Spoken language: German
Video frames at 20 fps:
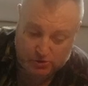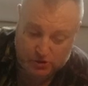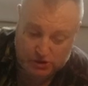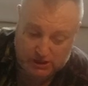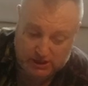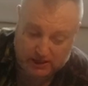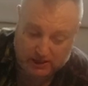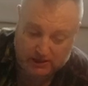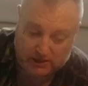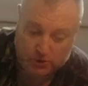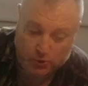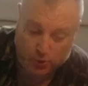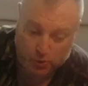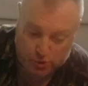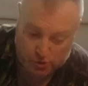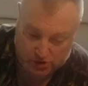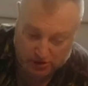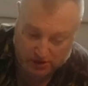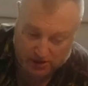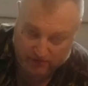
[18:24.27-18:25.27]
aus
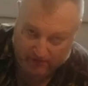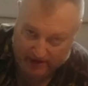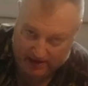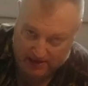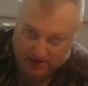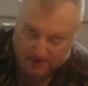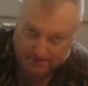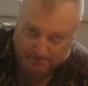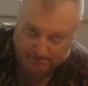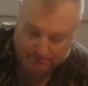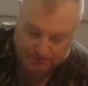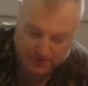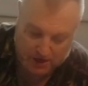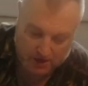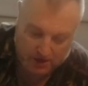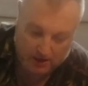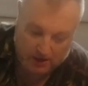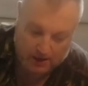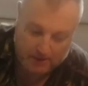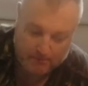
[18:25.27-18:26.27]
seriösen Quellen.
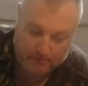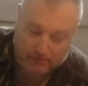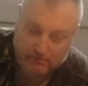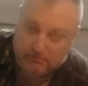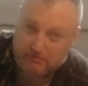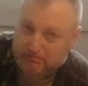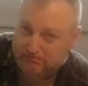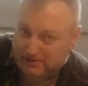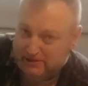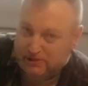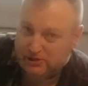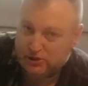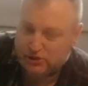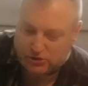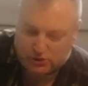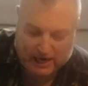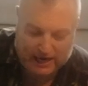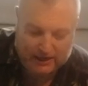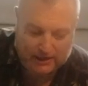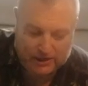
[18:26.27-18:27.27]
Es
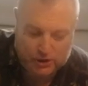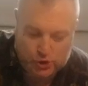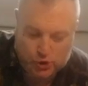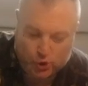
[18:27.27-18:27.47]
ist eigentlich